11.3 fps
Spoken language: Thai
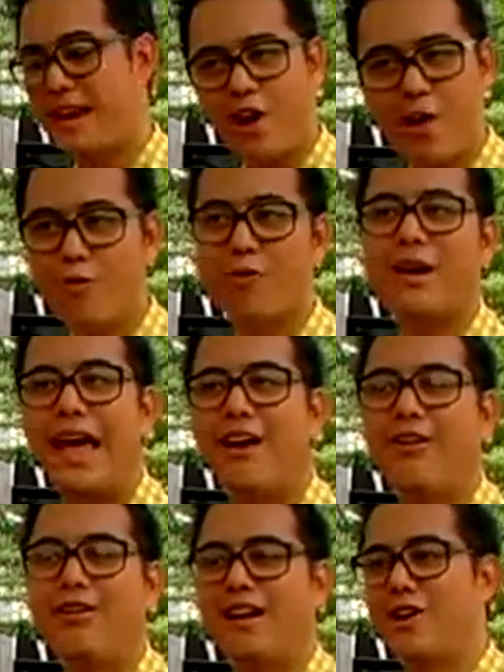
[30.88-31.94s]
อได้ข้อมูลมาแล้
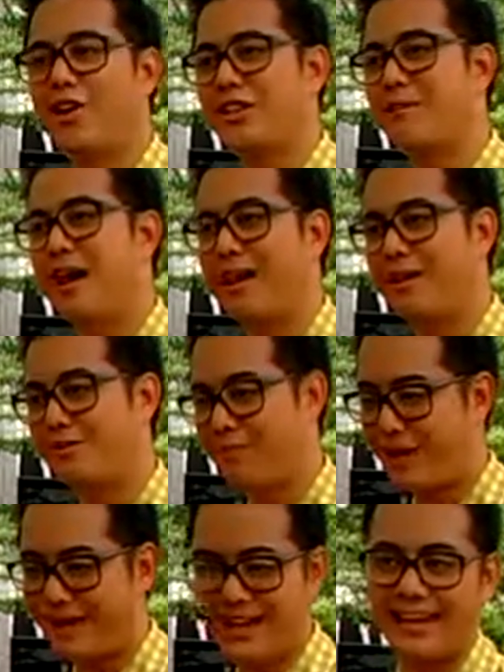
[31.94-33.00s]
วเราก็จะมา
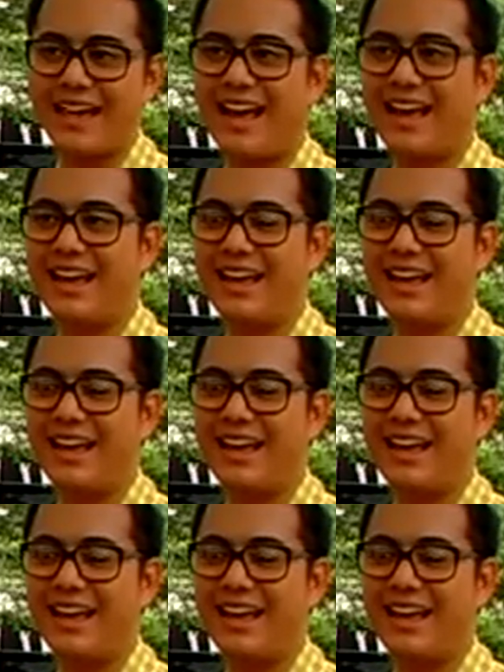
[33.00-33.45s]
ประดิษฐ์ให้